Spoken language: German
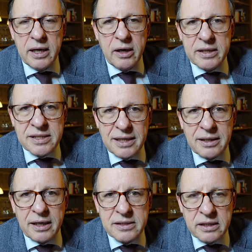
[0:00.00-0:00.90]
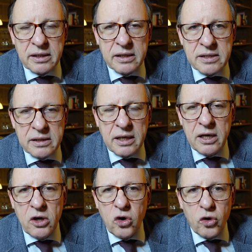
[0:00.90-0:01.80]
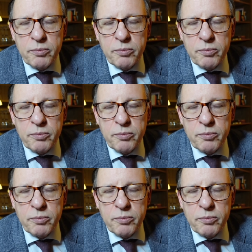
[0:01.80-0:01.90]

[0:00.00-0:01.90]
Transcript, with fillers: etc. etc. etc. Und